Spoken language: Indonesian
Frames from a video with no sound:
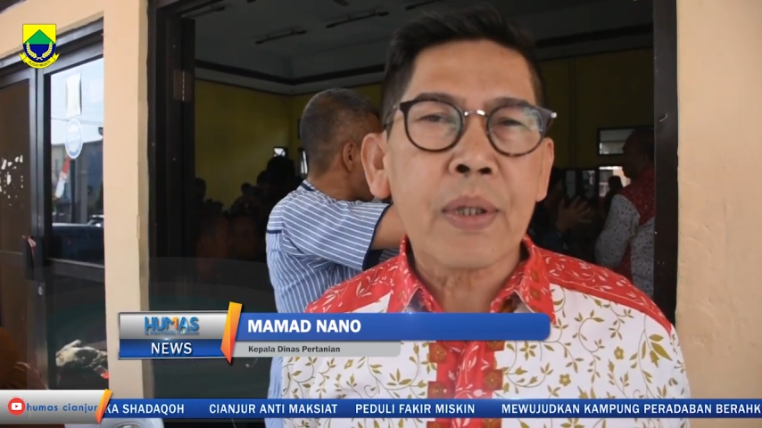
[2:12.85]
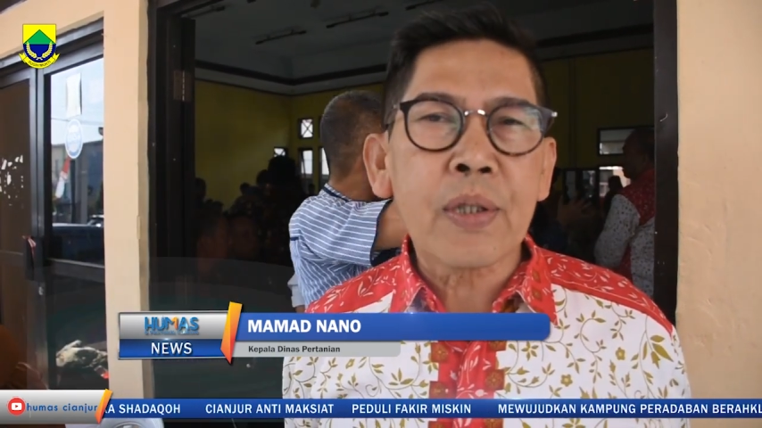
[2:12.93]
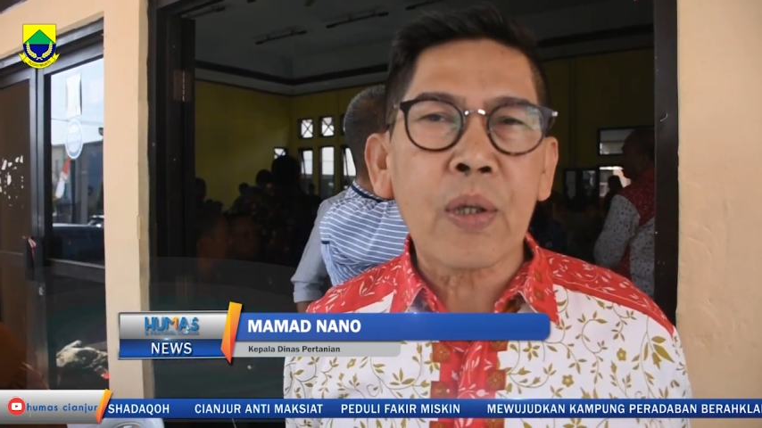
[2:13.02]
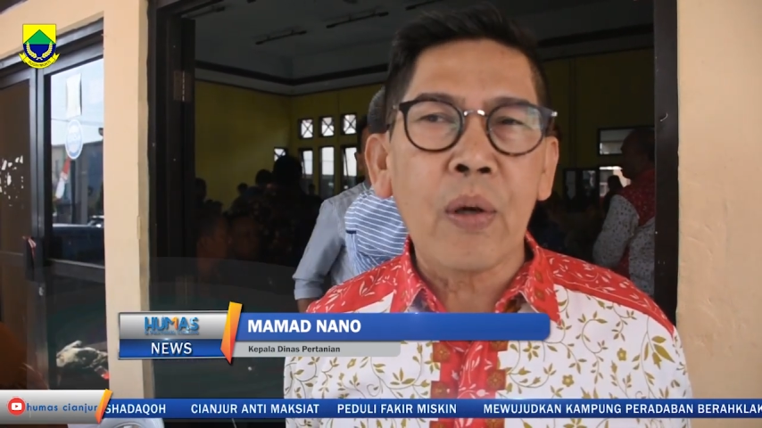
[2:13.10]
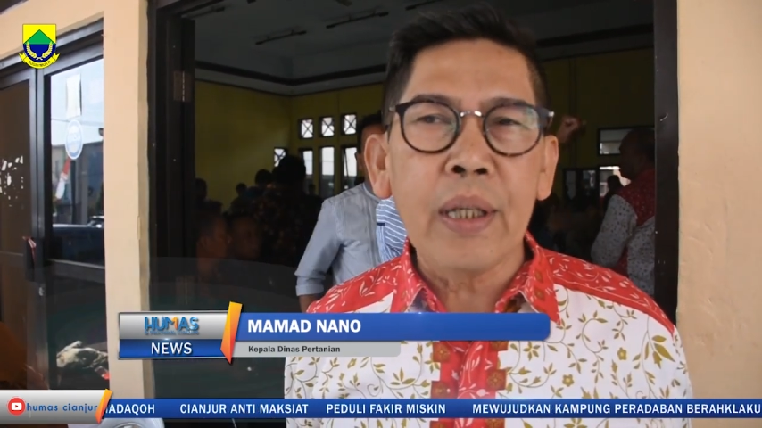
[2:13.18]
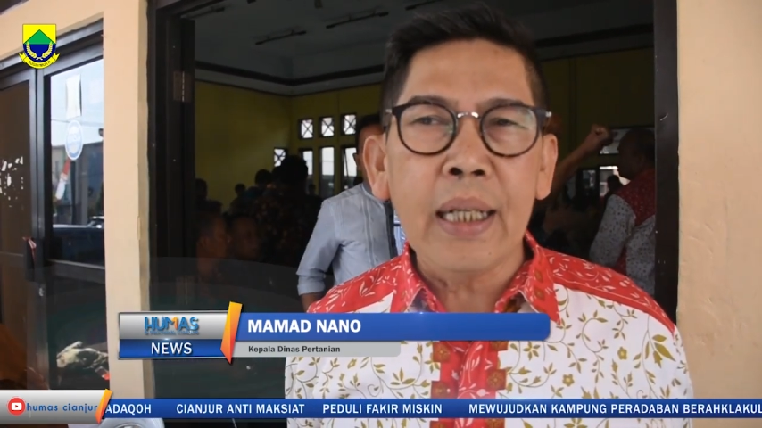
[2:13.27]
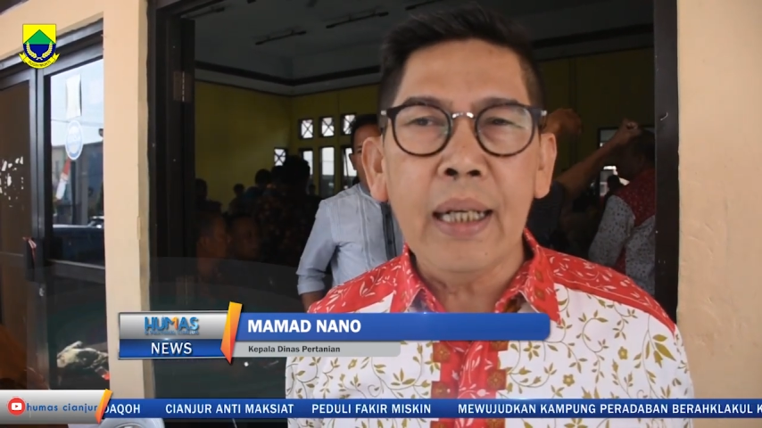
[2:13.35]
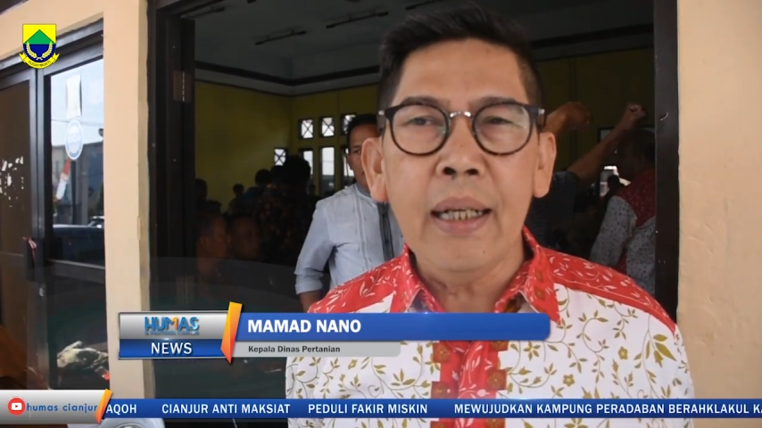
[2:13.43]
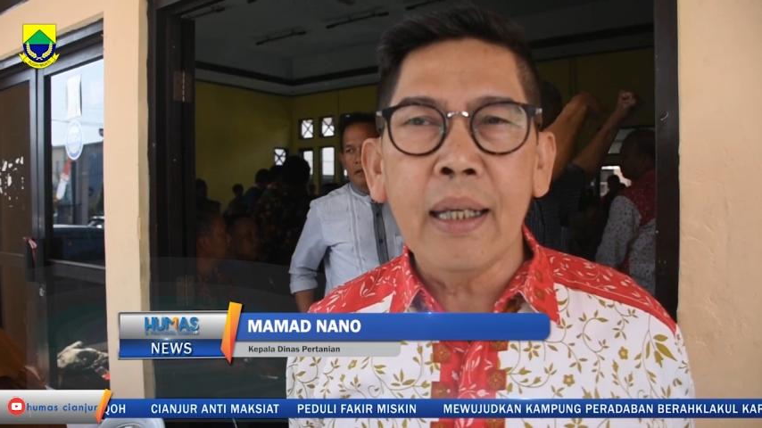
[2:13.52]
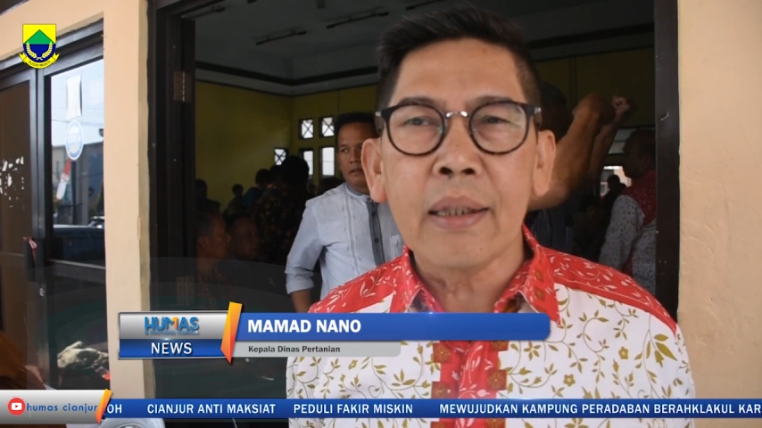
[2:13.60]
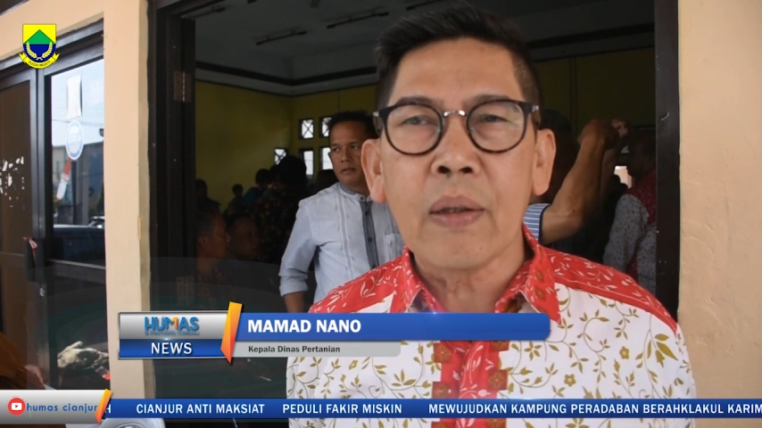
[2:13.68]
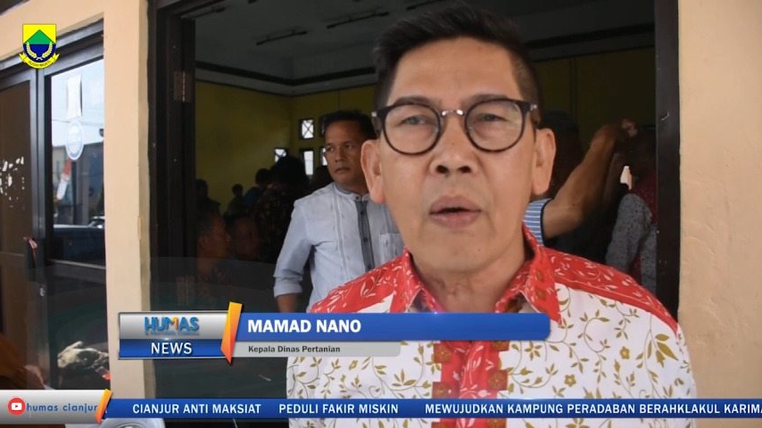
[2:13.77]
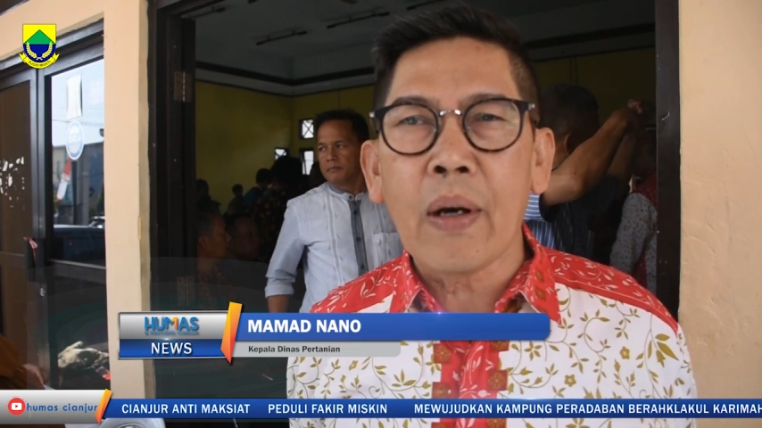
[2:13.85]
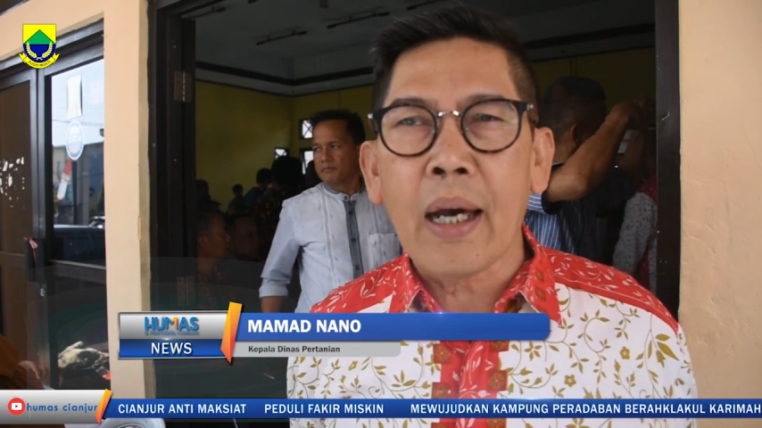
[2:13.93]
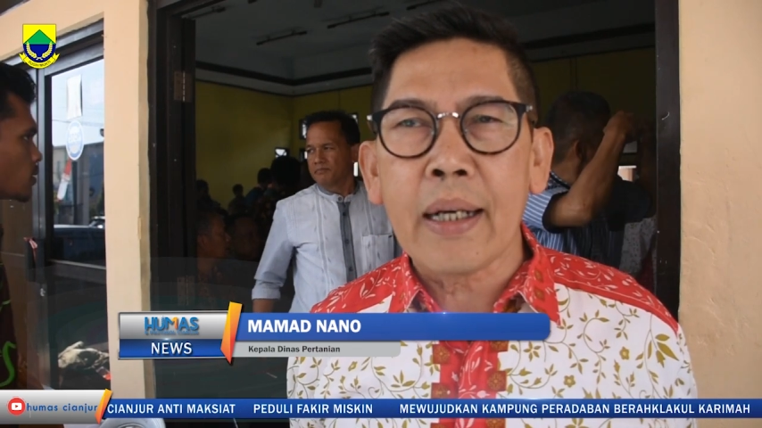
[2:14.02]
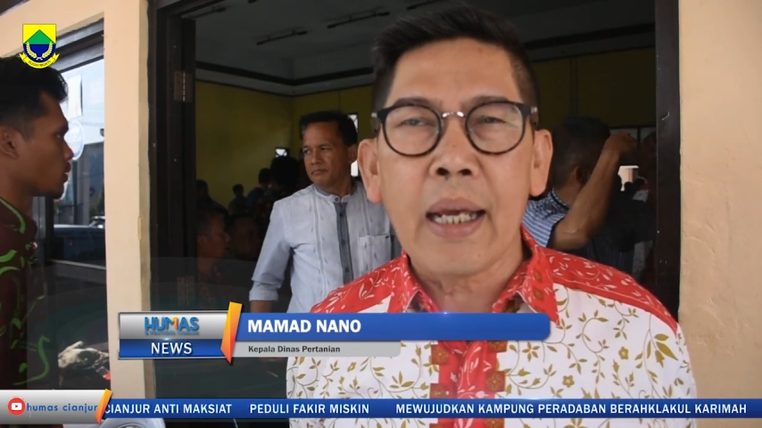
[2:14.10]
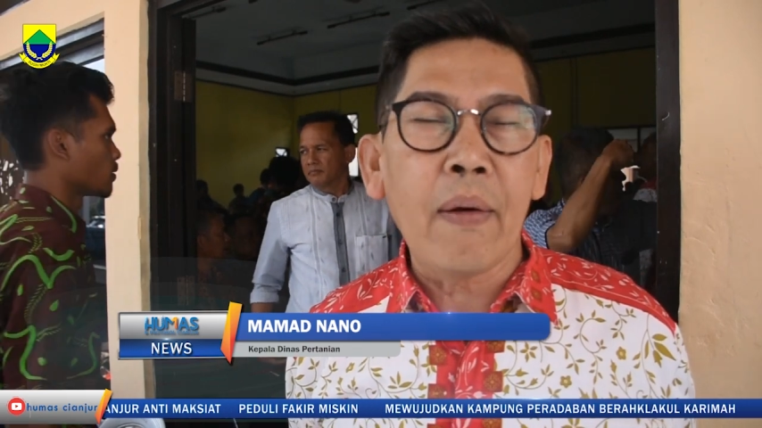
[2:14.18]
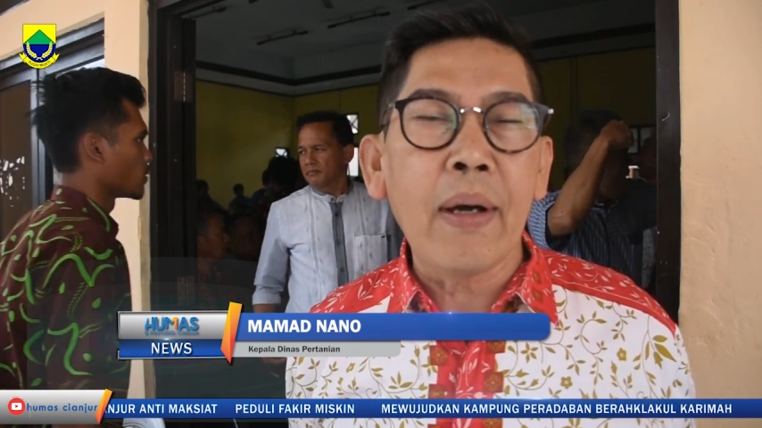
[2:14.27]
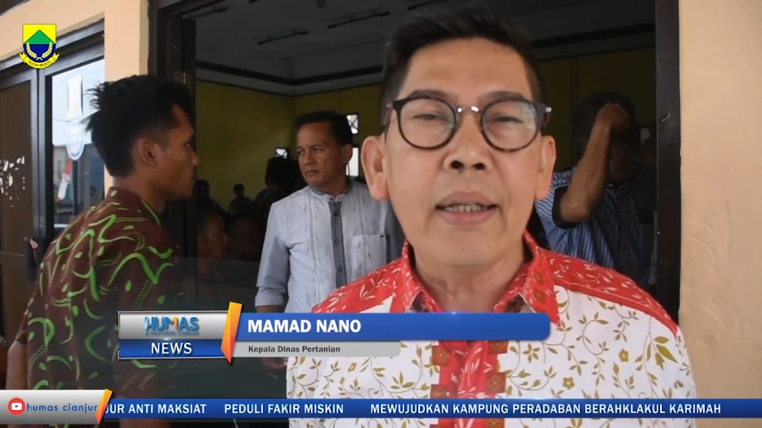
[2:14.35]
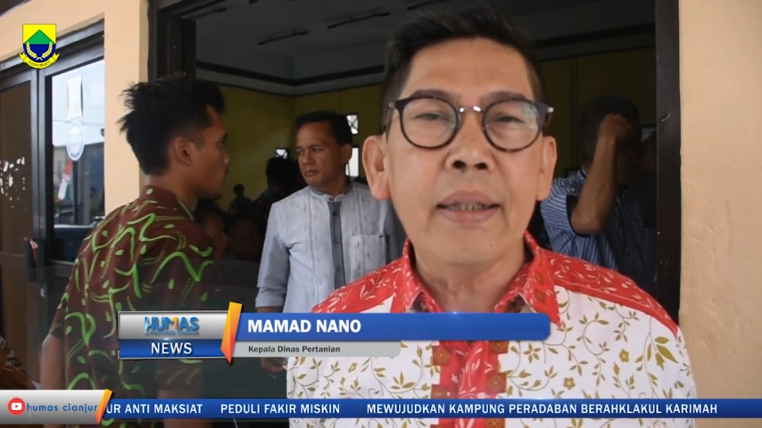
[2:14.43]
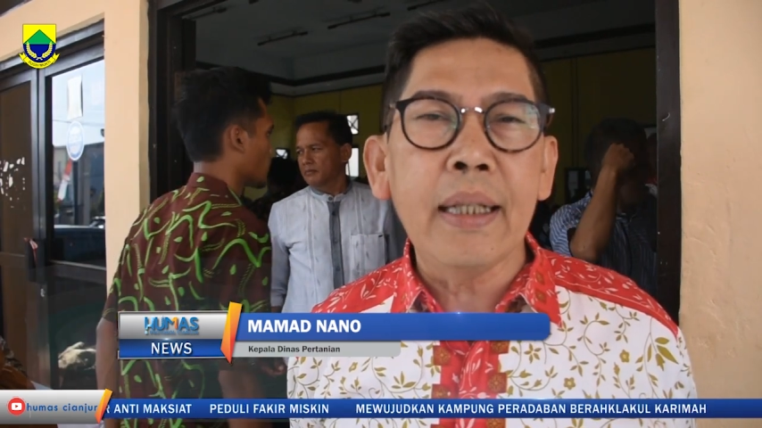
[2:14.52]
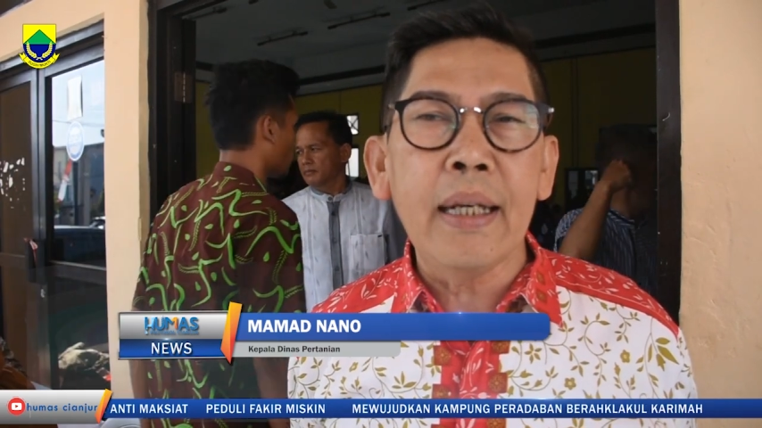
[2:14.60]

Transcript: personil atau karyawan